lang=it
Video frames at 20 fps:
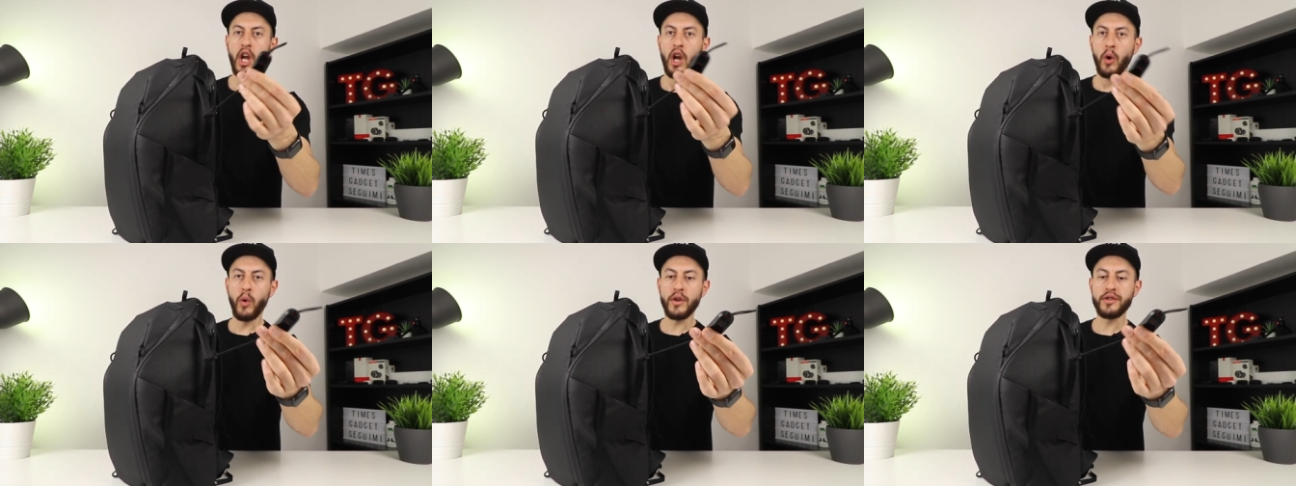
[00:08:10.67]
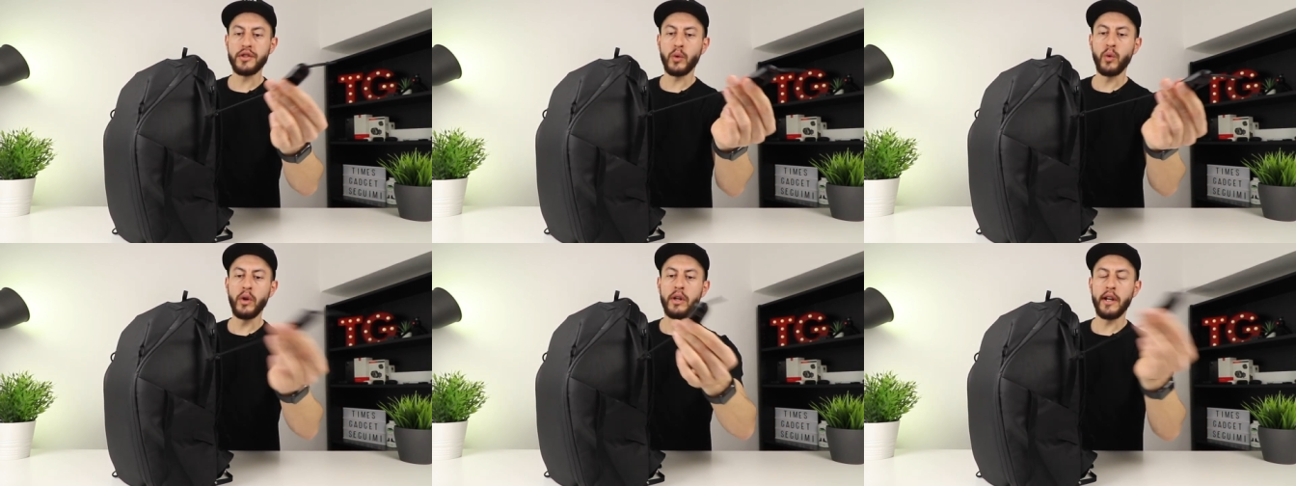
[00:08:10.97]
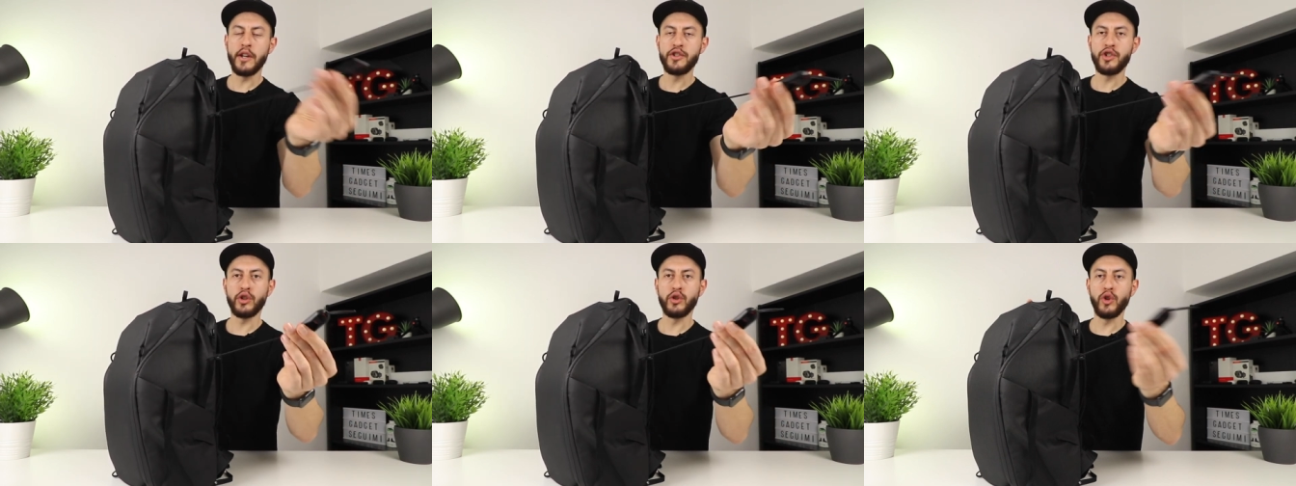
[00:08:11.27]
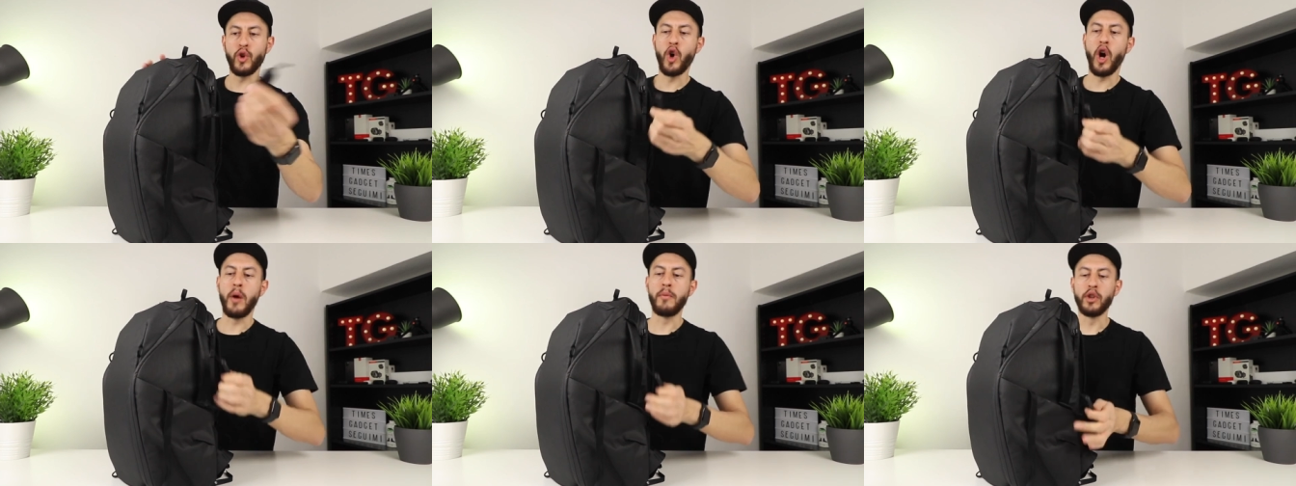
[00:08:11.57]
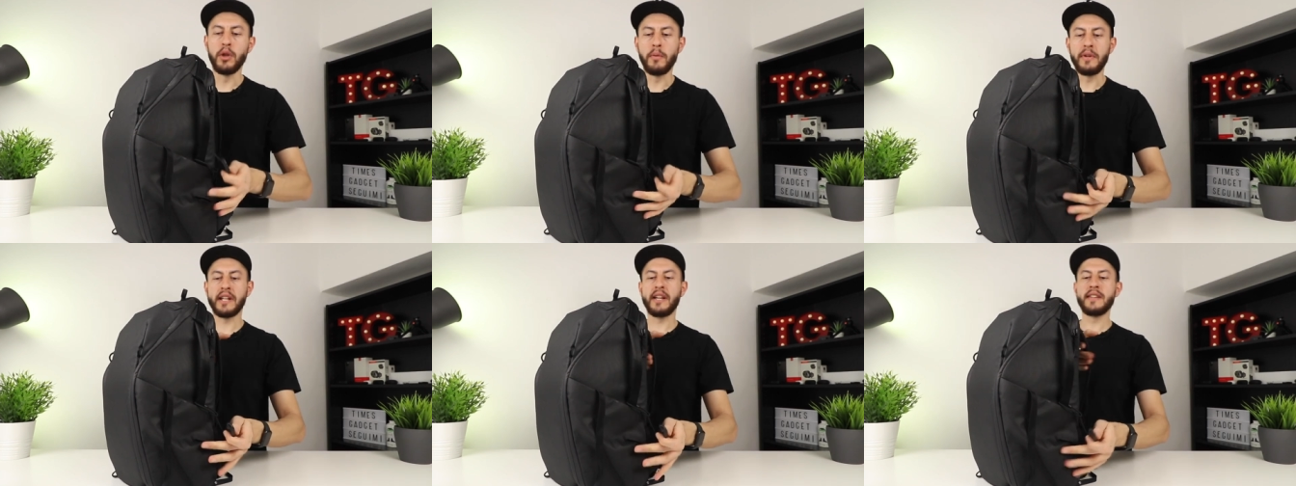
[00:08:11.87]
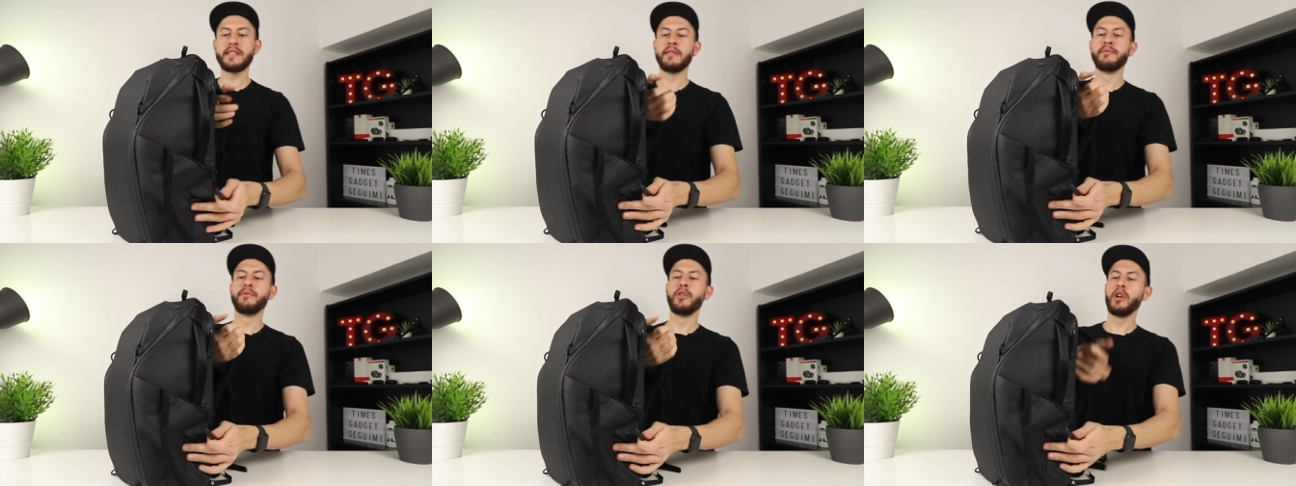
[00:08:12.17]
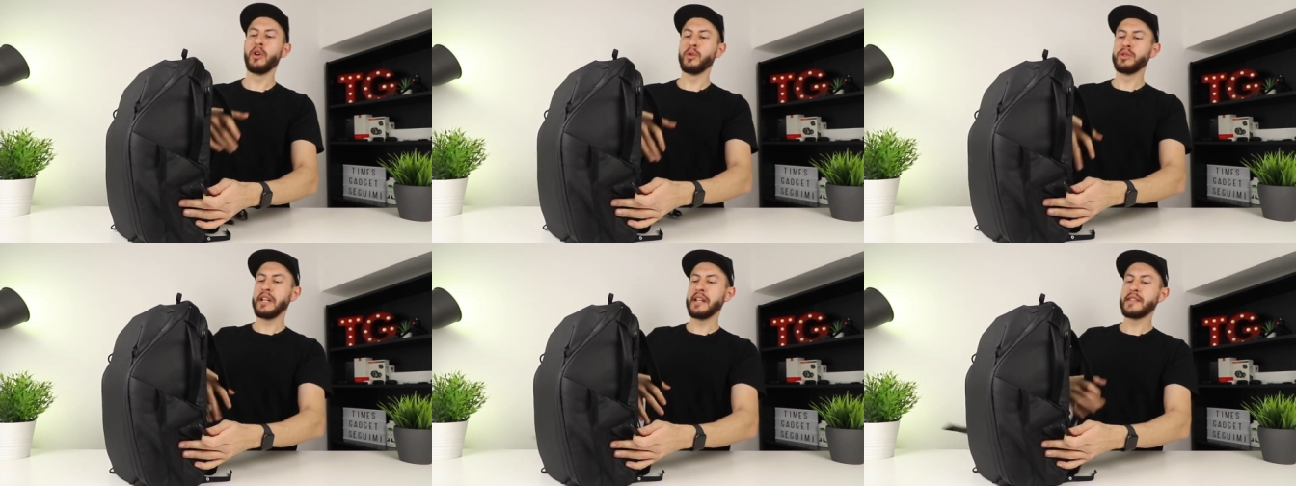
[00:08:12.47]
questo qui è un laccetto comodo perché se
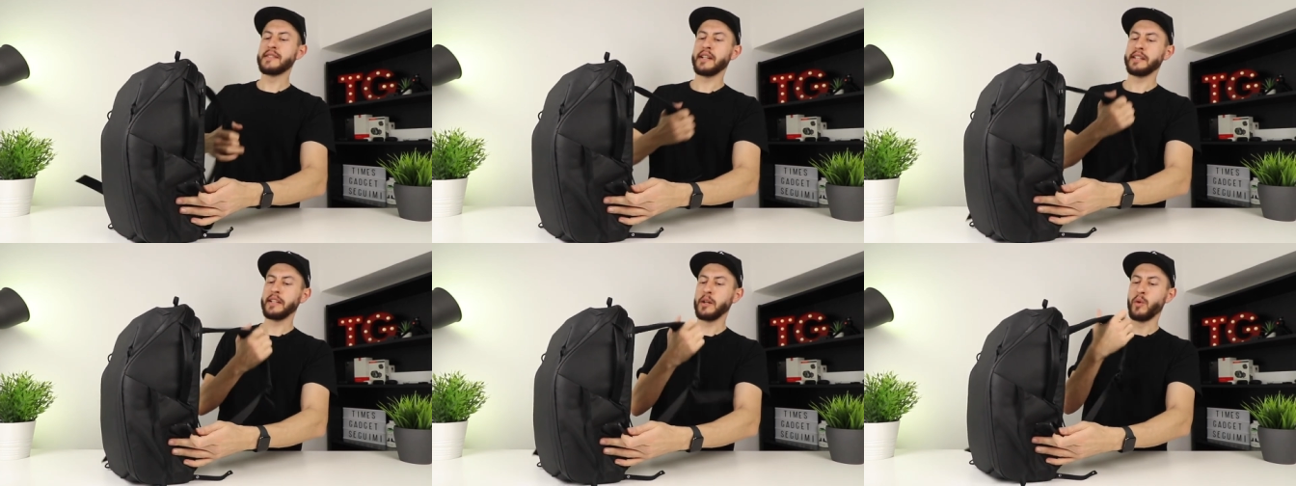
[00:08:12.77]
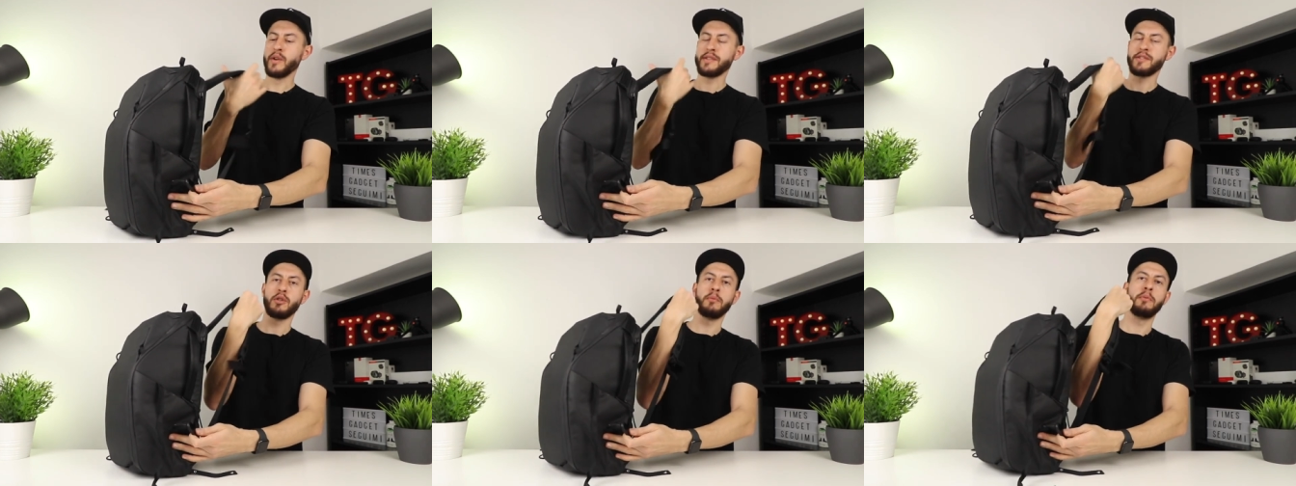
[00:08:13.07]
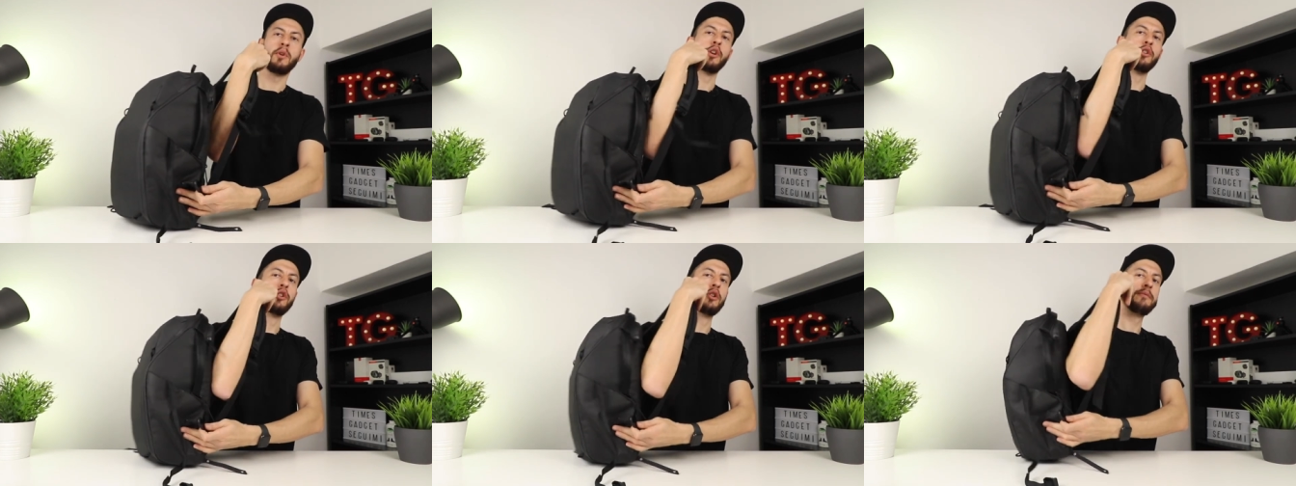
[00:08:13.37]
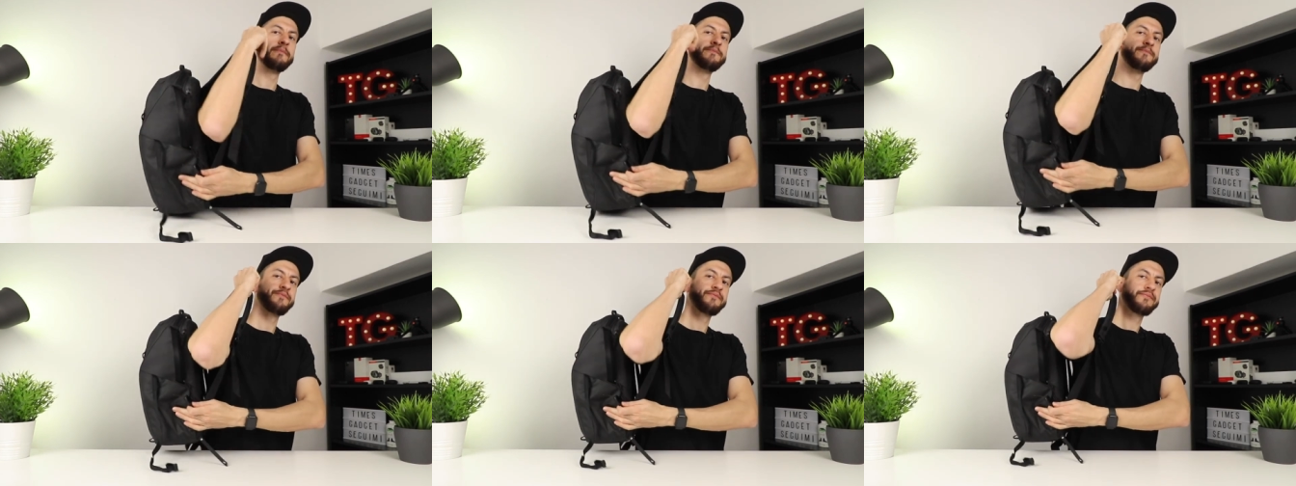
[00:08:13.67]
voi lo utilizzate in questo modo